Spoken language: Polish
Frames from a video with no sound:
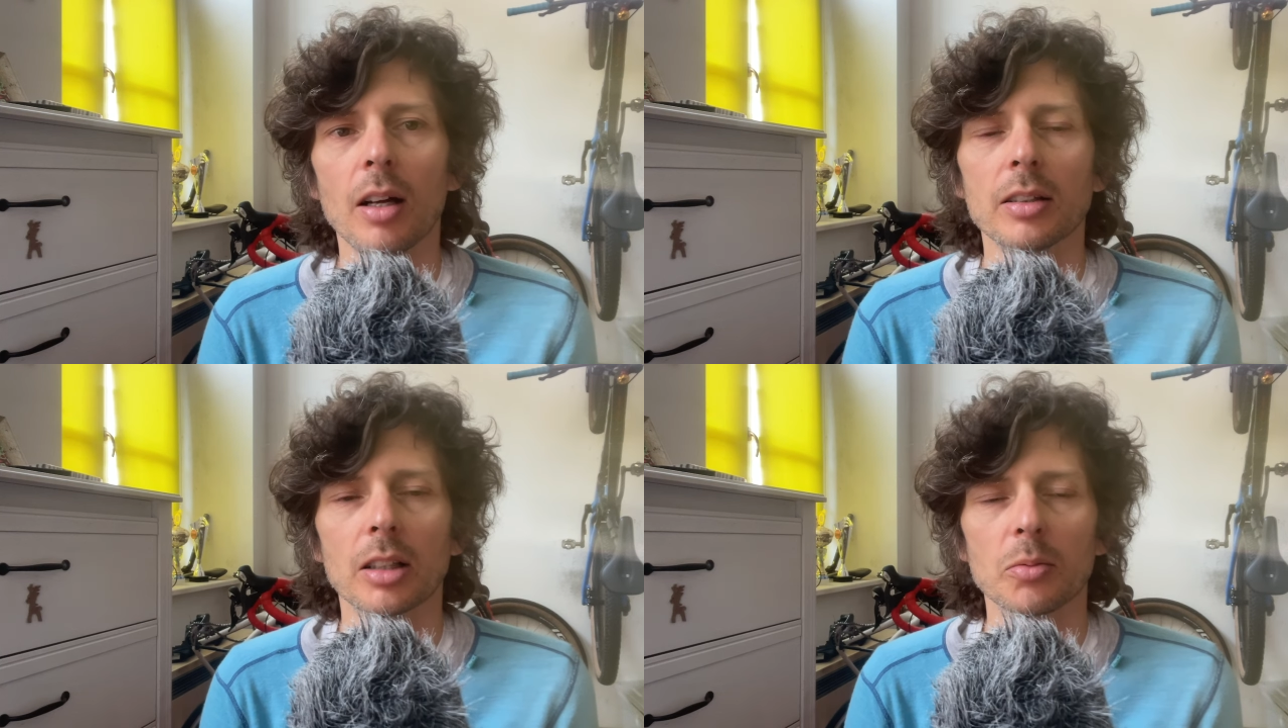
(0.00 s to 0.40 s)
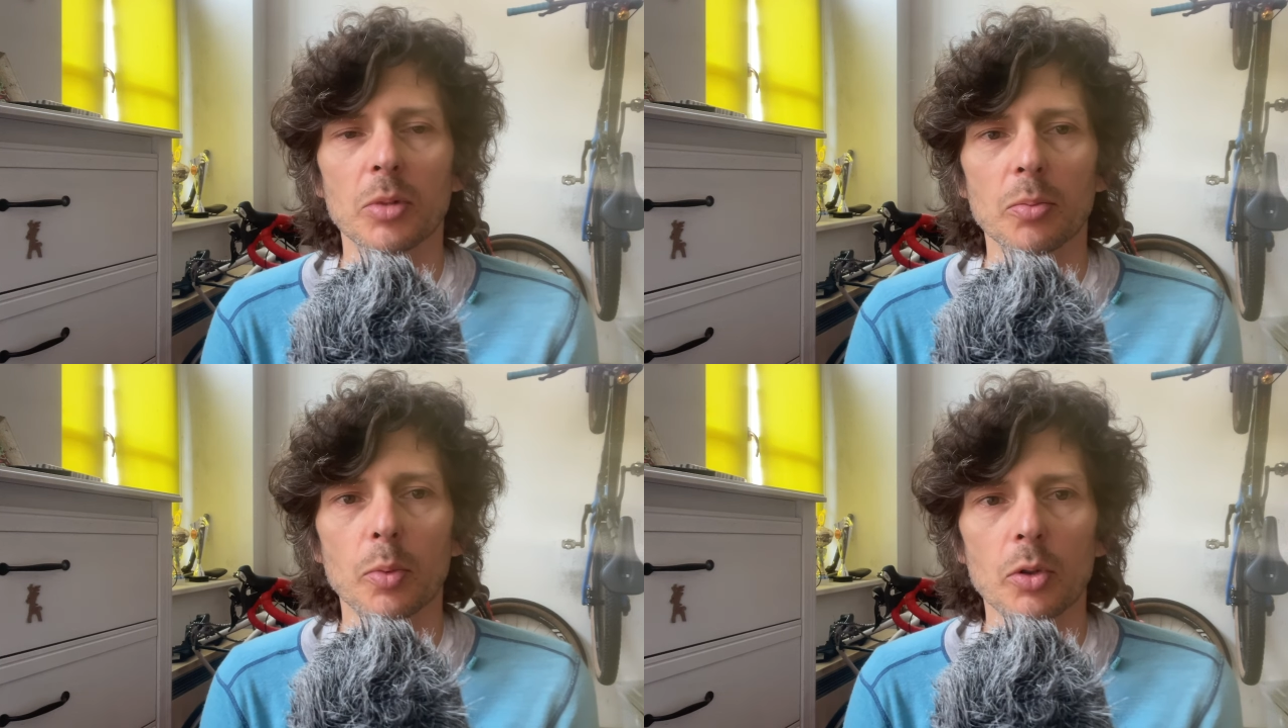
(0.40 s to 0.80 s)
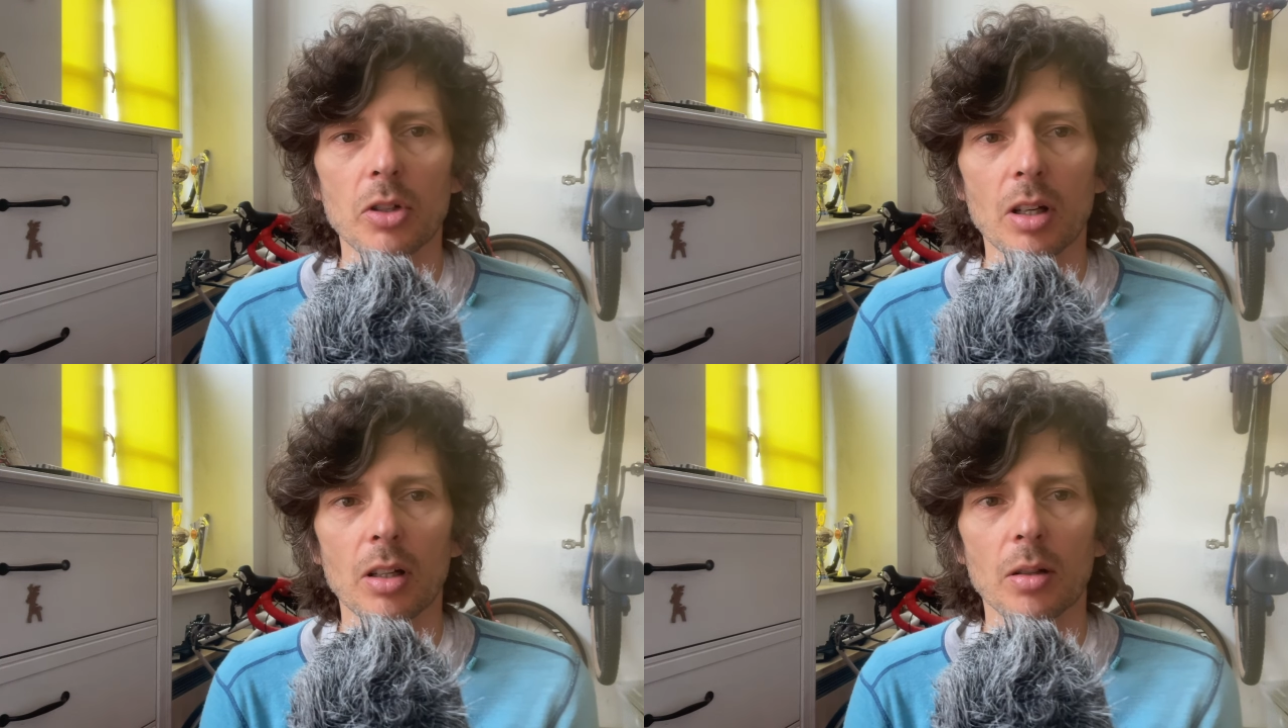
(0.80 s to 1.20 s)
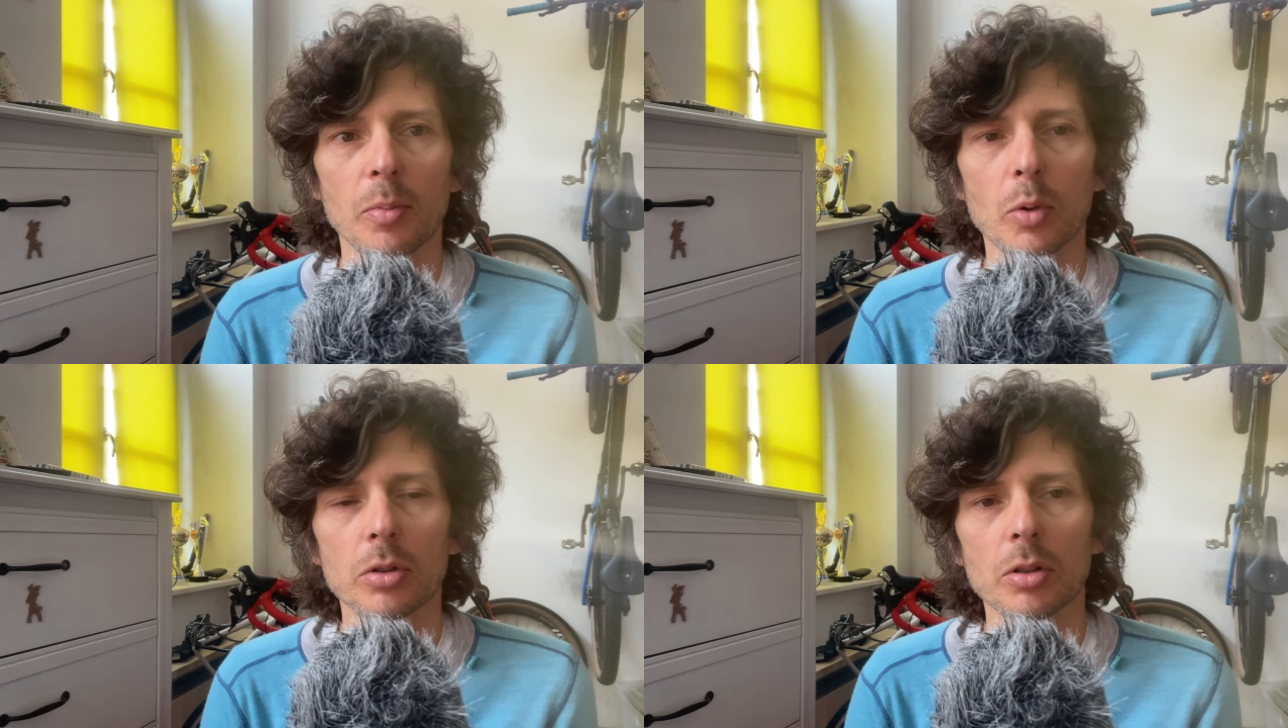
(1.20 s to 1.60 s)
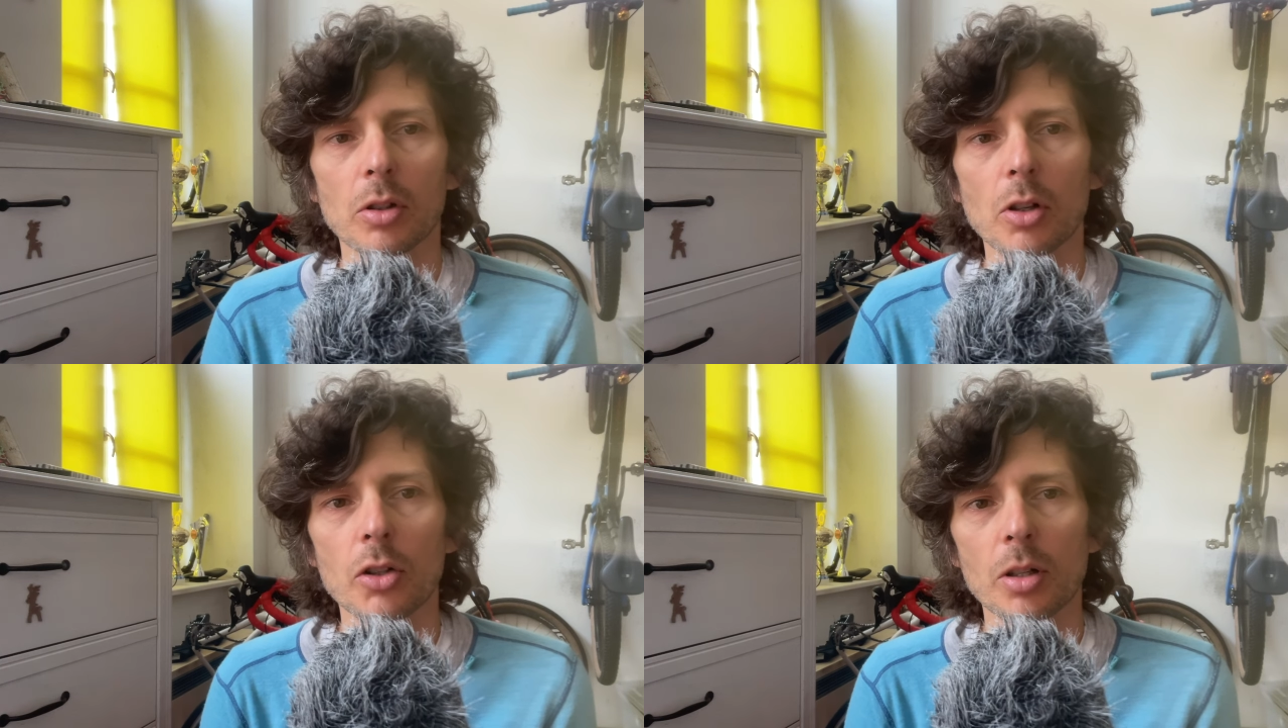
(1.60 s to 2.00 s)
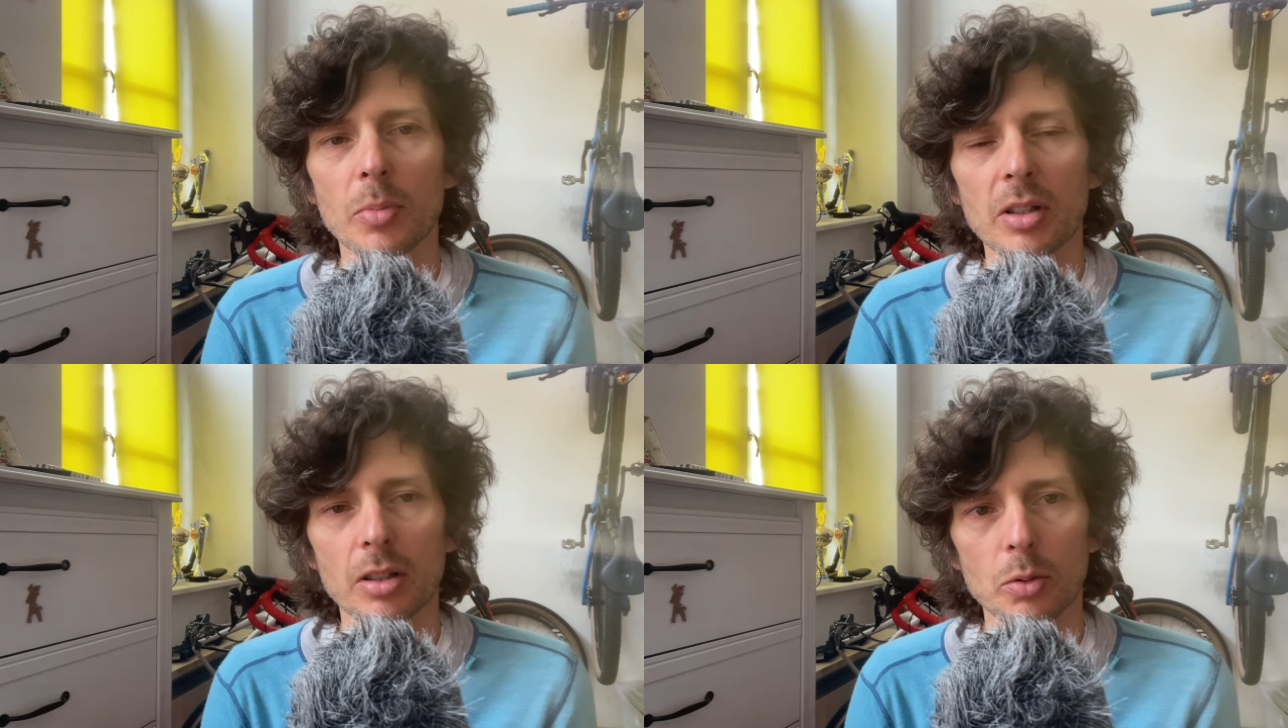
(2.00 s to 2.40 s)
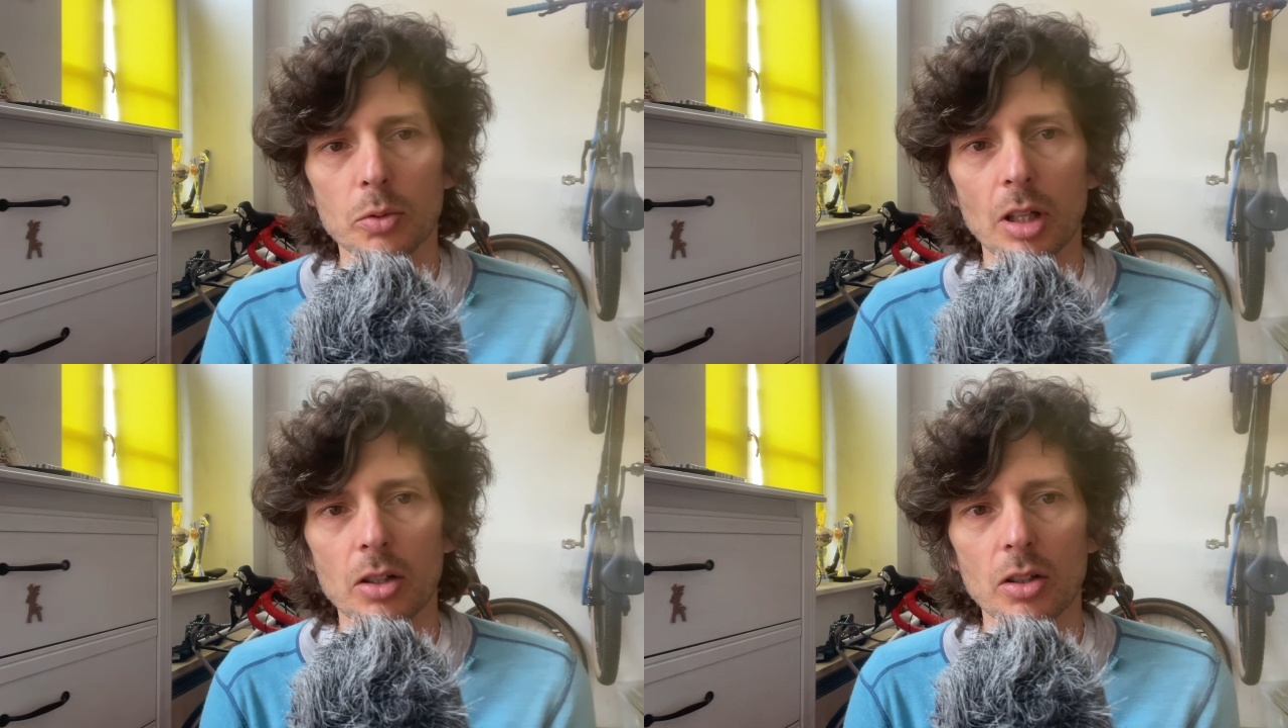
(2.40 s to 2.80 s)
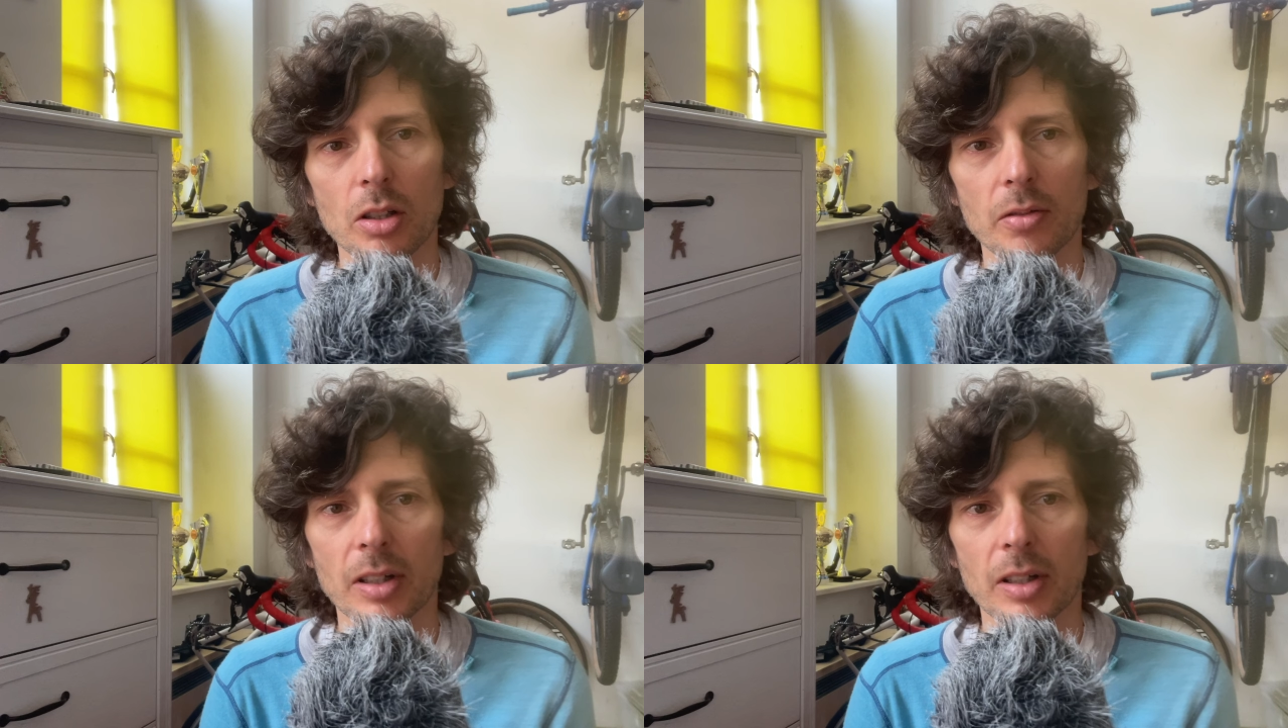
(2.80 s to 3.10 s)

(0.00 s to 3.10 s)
natomiast później było tylko gorzej, byli nieskuteczni,